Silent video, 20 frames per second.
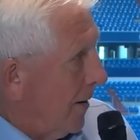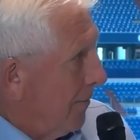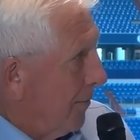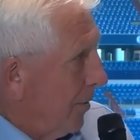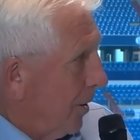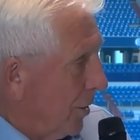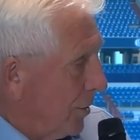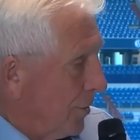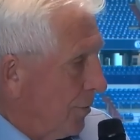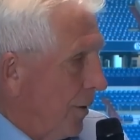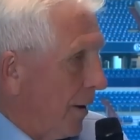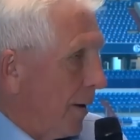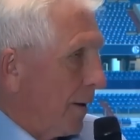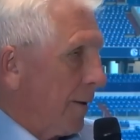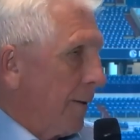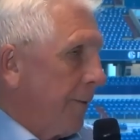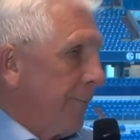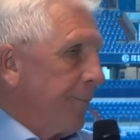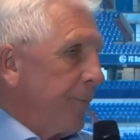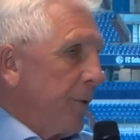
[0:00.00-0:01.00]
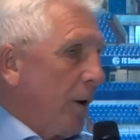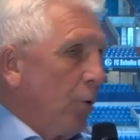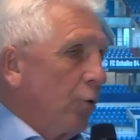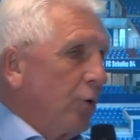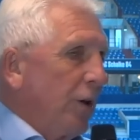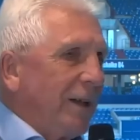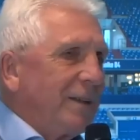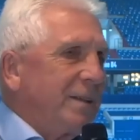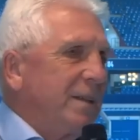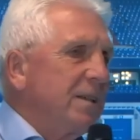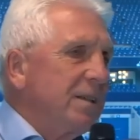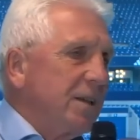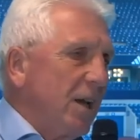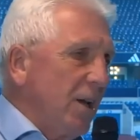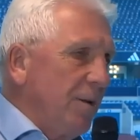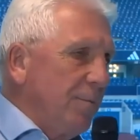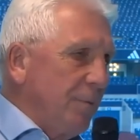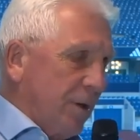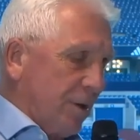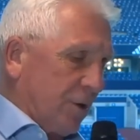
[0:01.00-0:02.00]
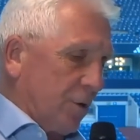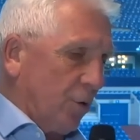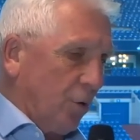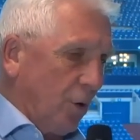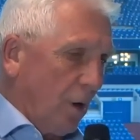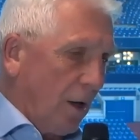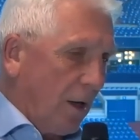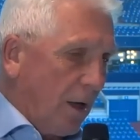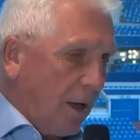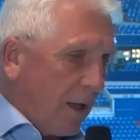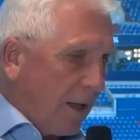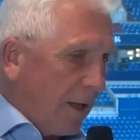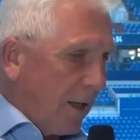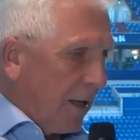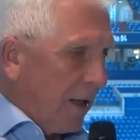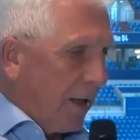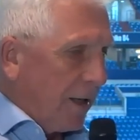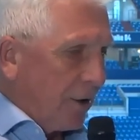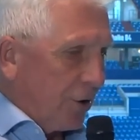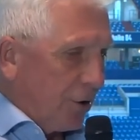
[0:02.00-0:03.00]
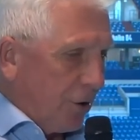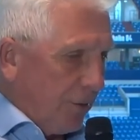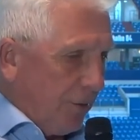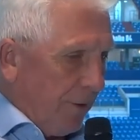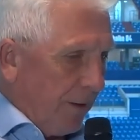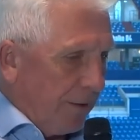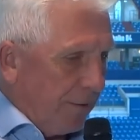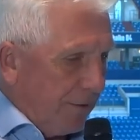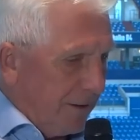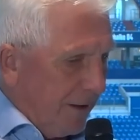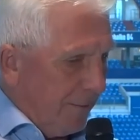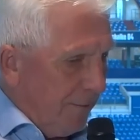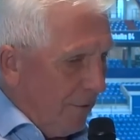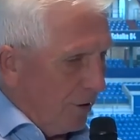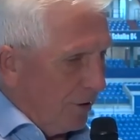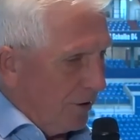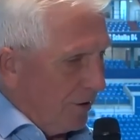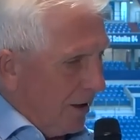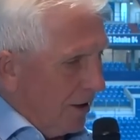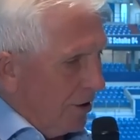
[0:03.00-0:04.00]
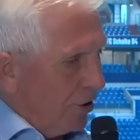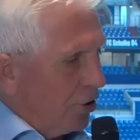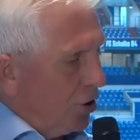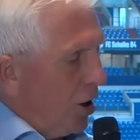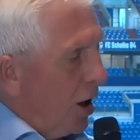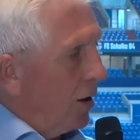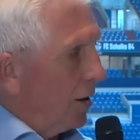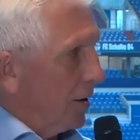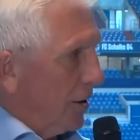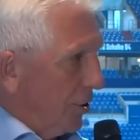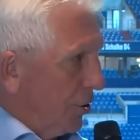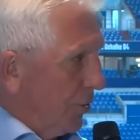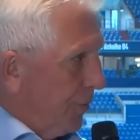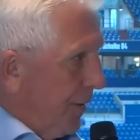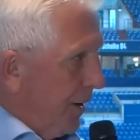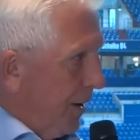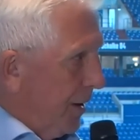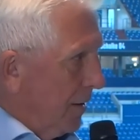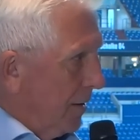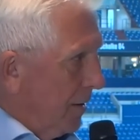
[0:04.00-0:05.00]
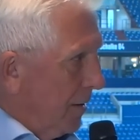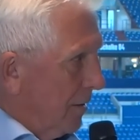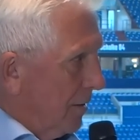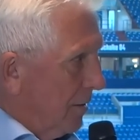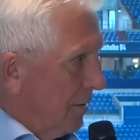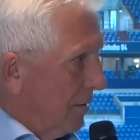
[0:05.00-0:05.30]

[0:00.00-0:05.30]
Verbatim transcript: zweimal, Braunschweig. einmal Pokal und, und dann. Es ist ja immer so, wenn jemand gegen Schalke spielt,